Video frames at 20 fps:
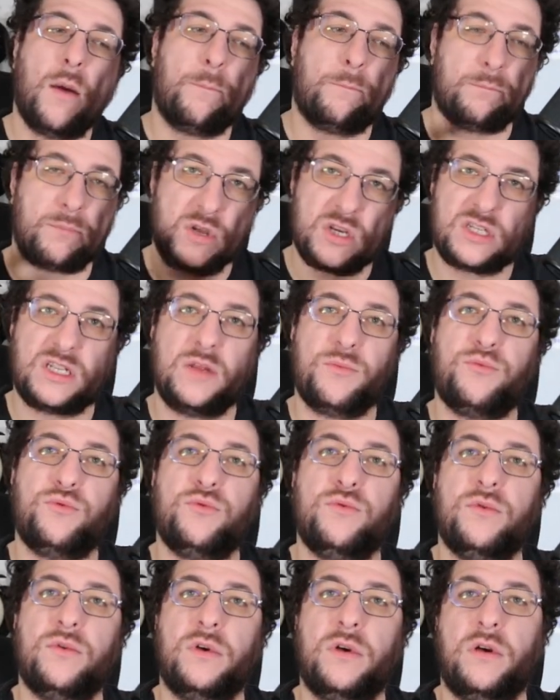Mais je l'ai
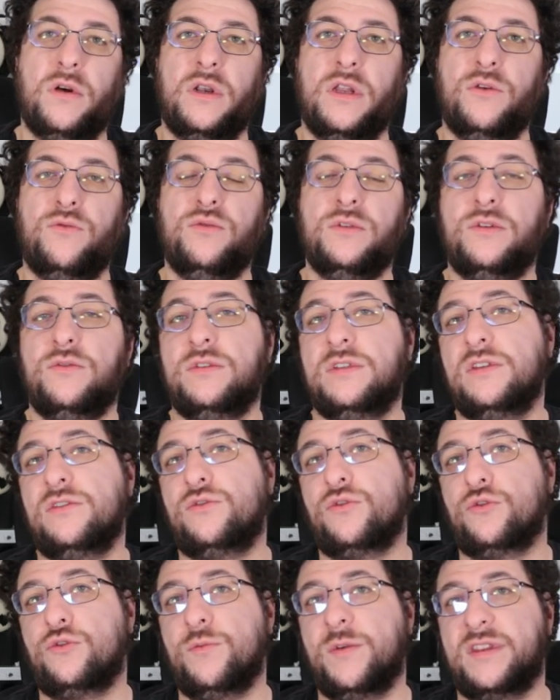pu l'écouter aussi
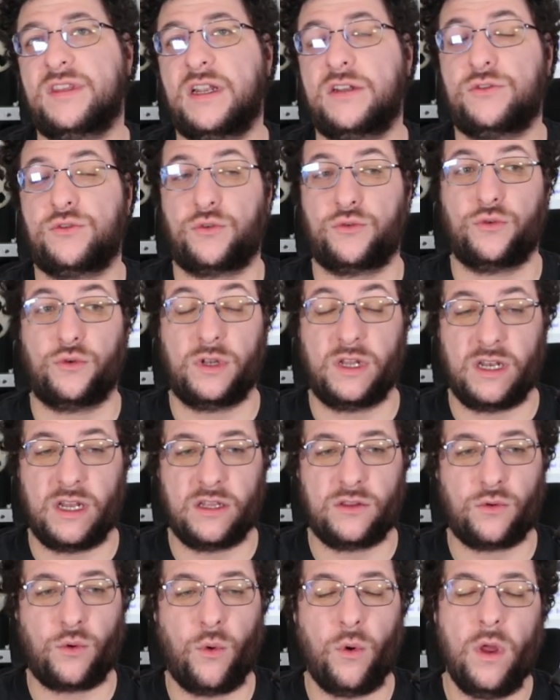sur du métal, sur de
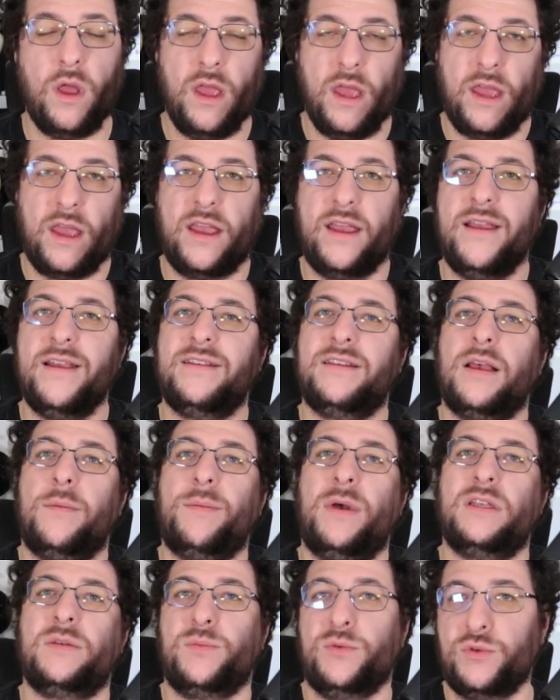l'électro et ça
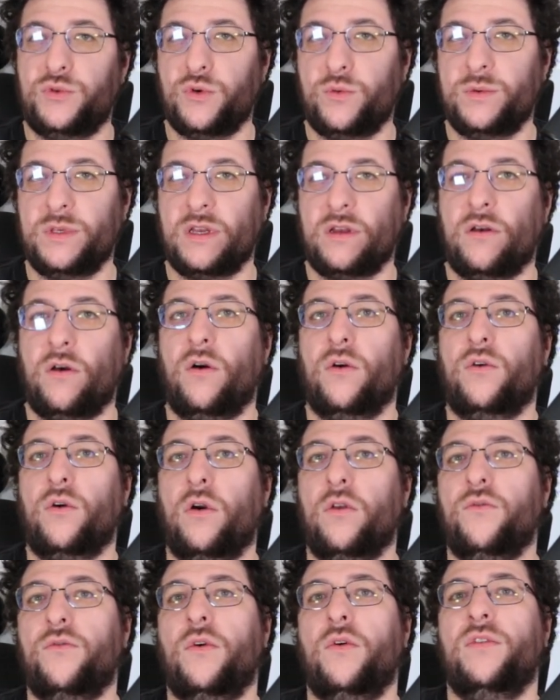passe plutôt bien.
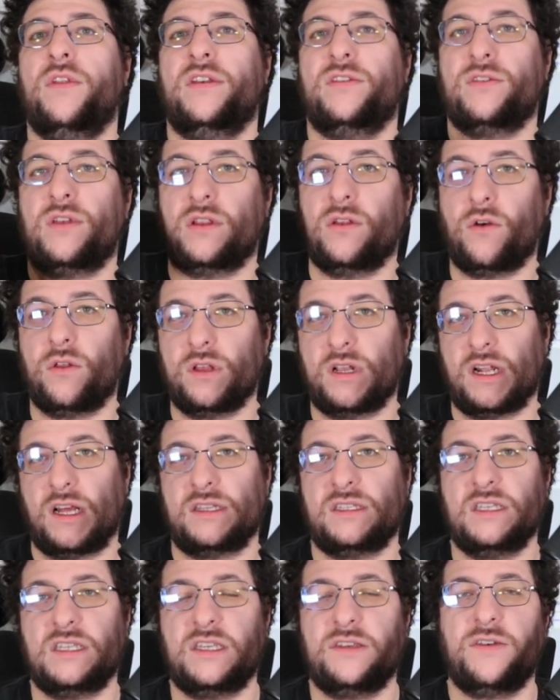Encore une fois, on a cette grande
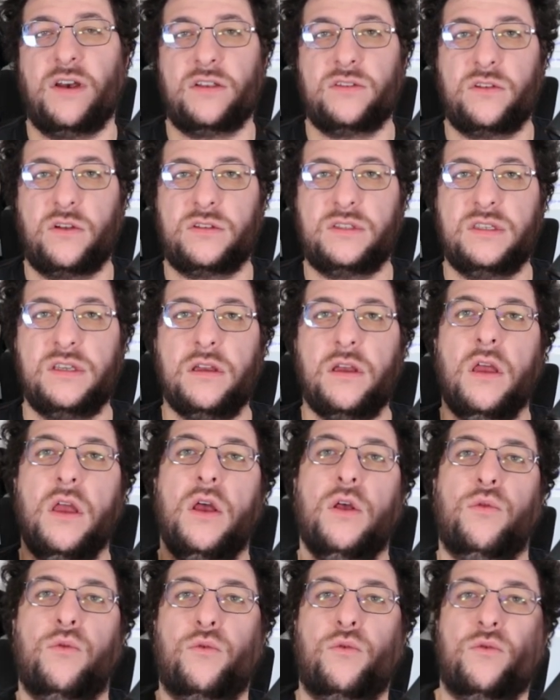clarté qui va ressortir.
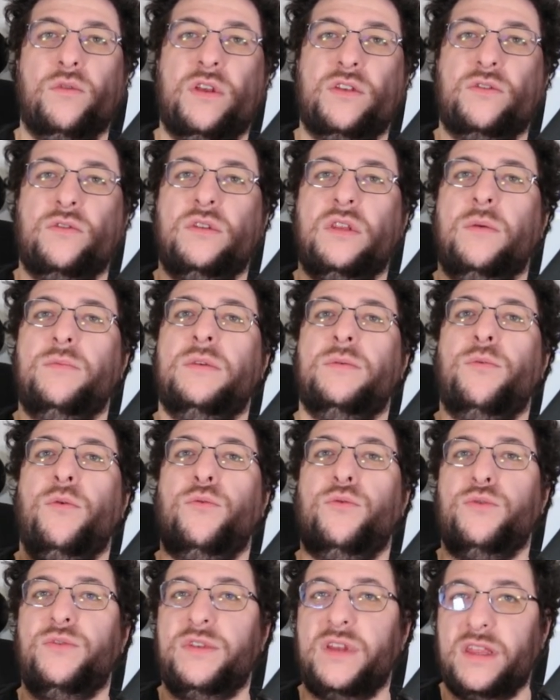Donc on a ce côté un petit peu
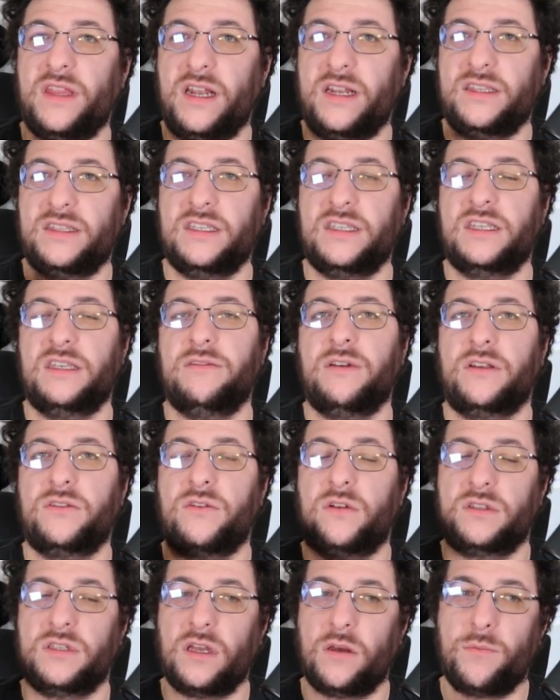plus analytique qui va ressortir
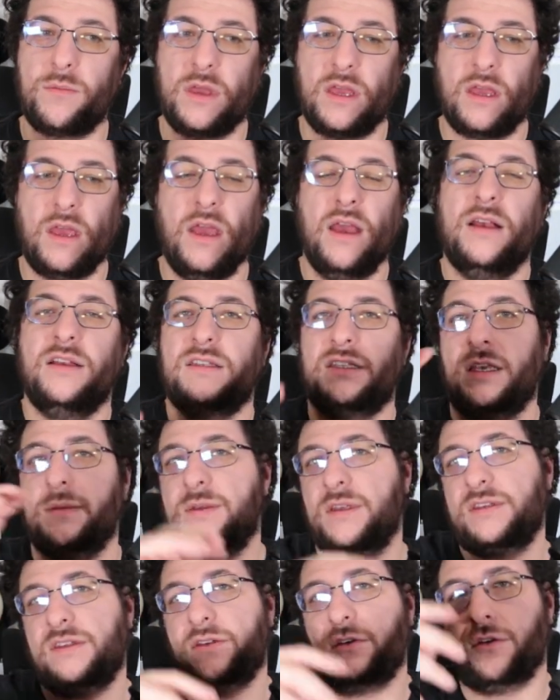sortir, mais ce qui est
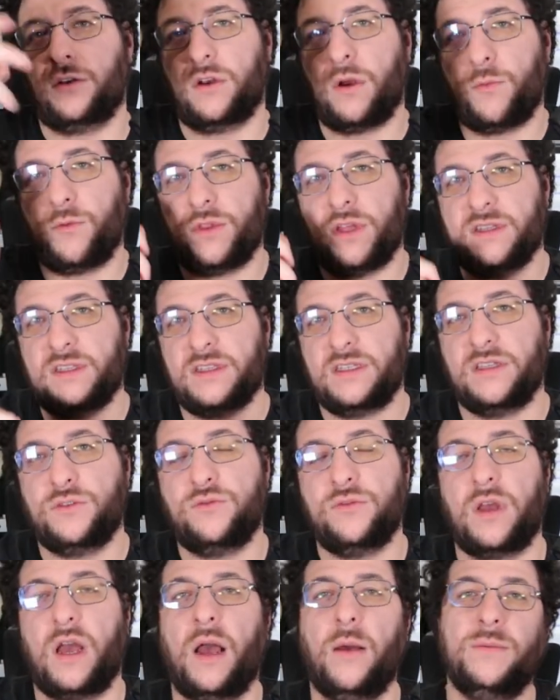bien, c'est que comme on a des
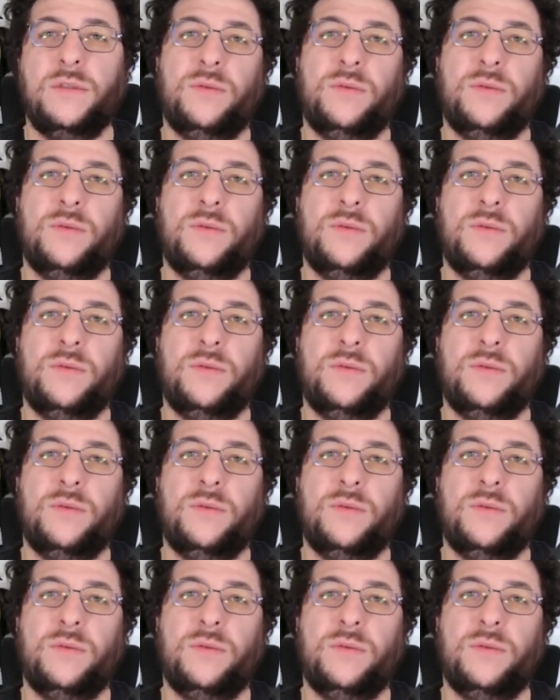aigus un